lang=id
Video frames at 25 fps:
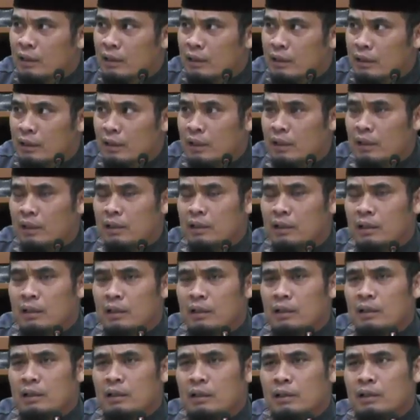ya.
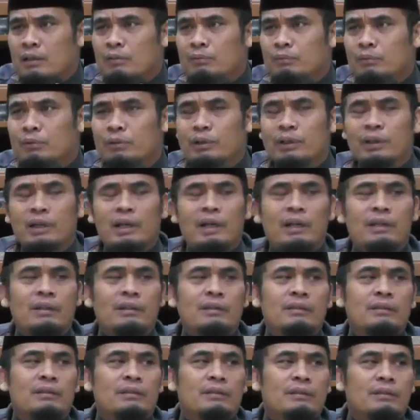Kemudian
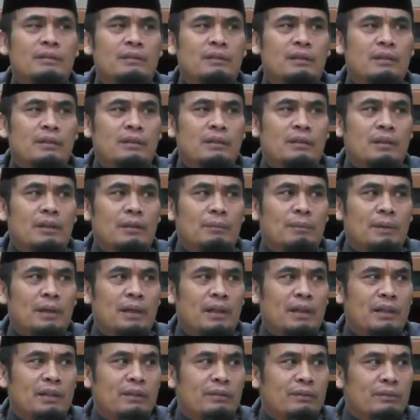
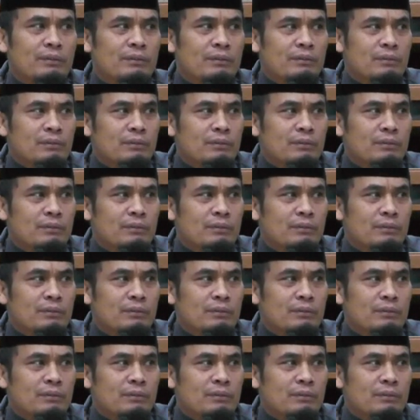apalagi itu,